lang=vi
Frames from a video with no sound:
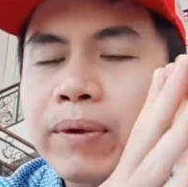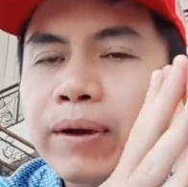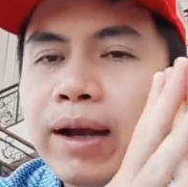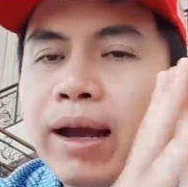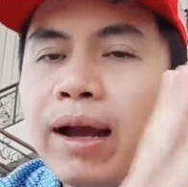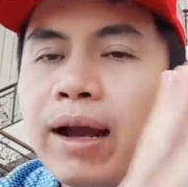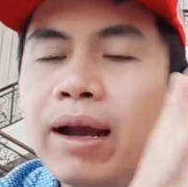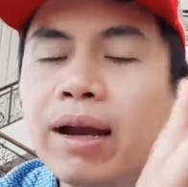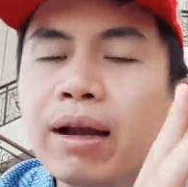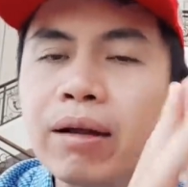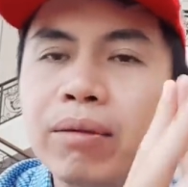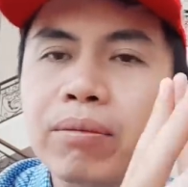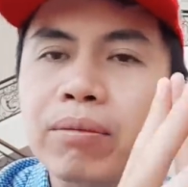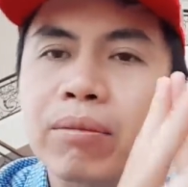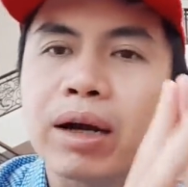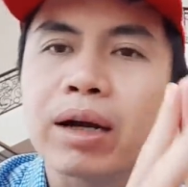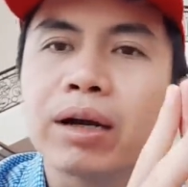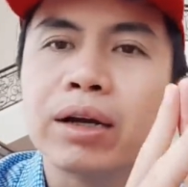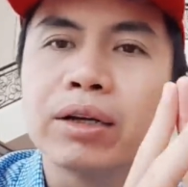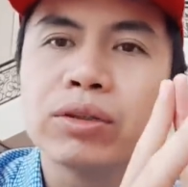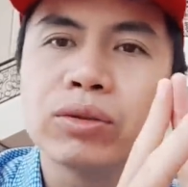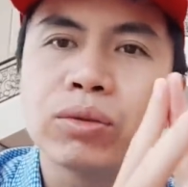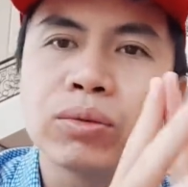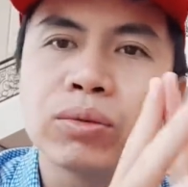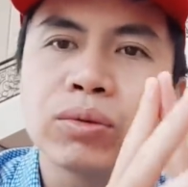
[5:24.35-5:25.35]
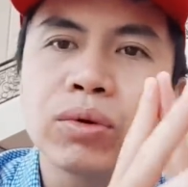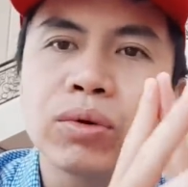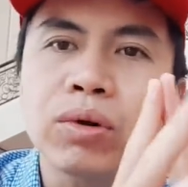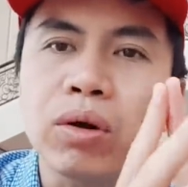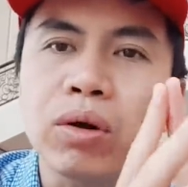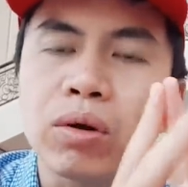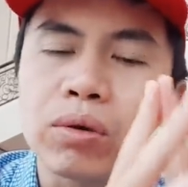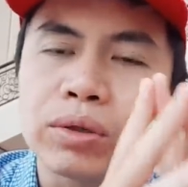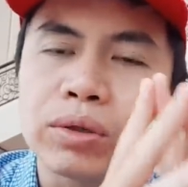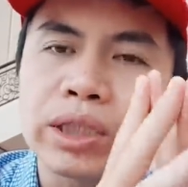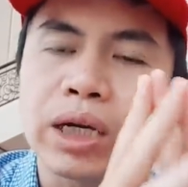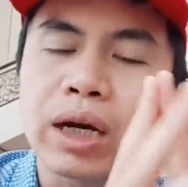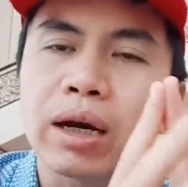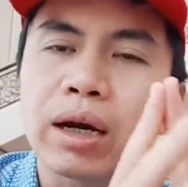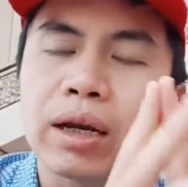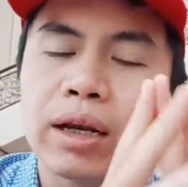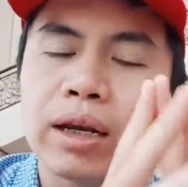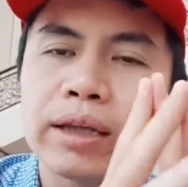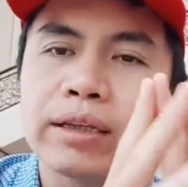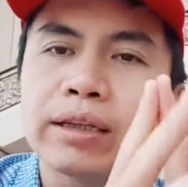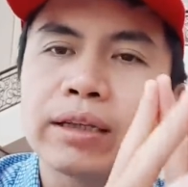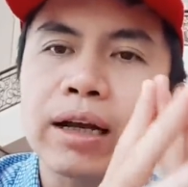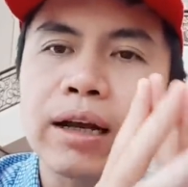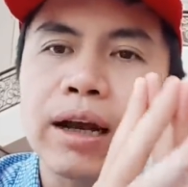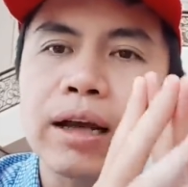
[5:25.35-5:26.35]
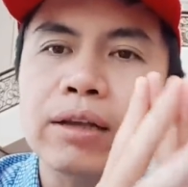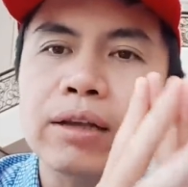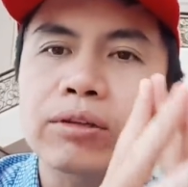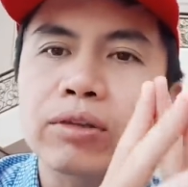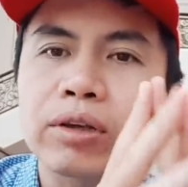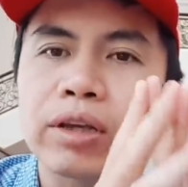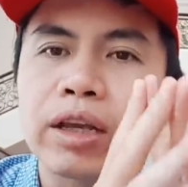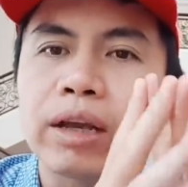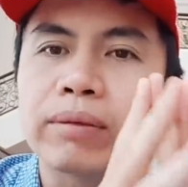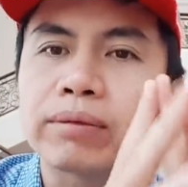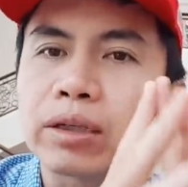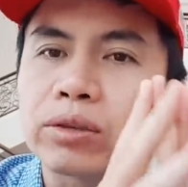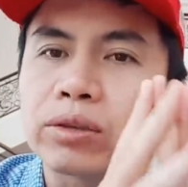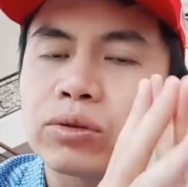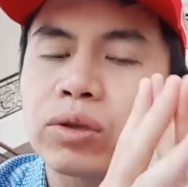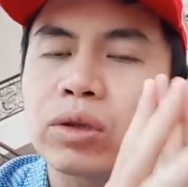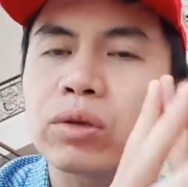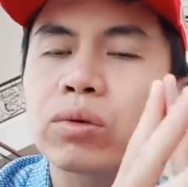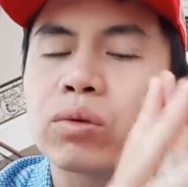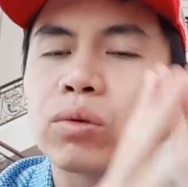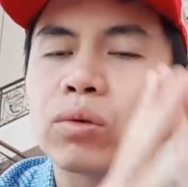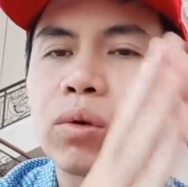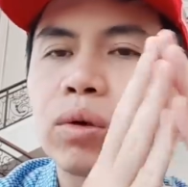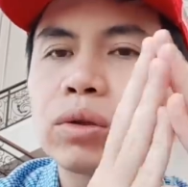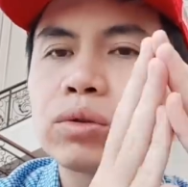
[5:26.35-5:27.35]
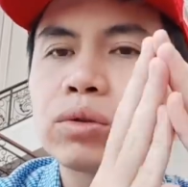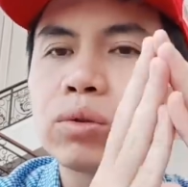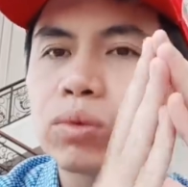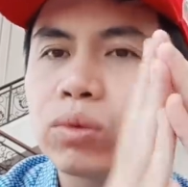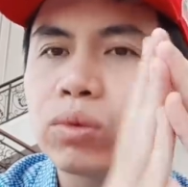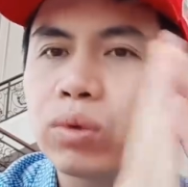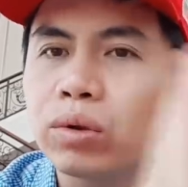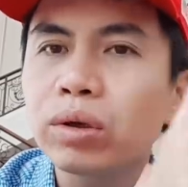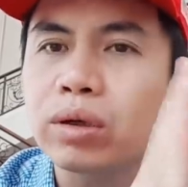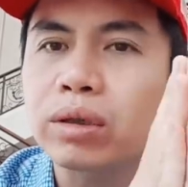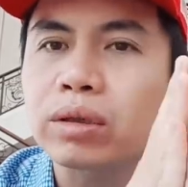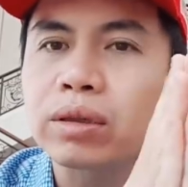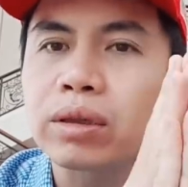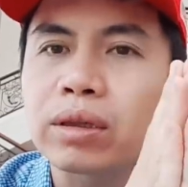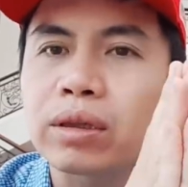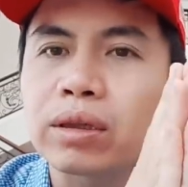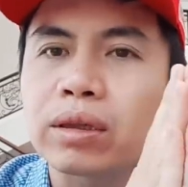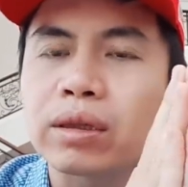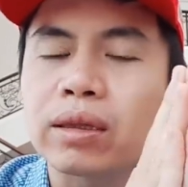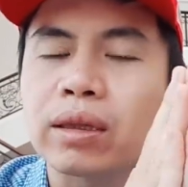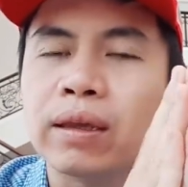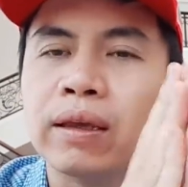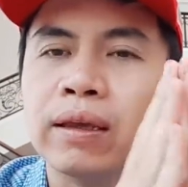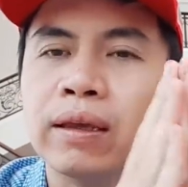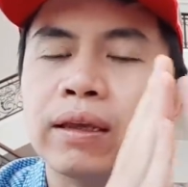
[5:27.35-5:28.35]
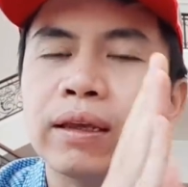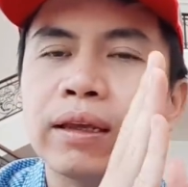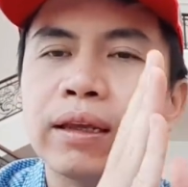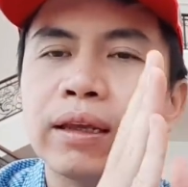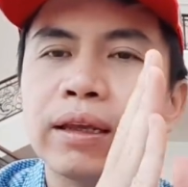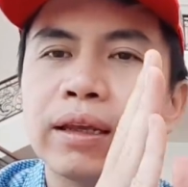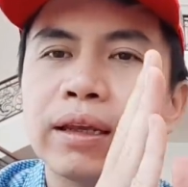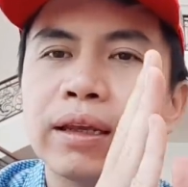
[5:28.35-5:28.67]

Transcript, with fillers: khác mà người Trung Quốc hỗ trợ lên các doanh nghiệp sản xuất của Trung Quốc thì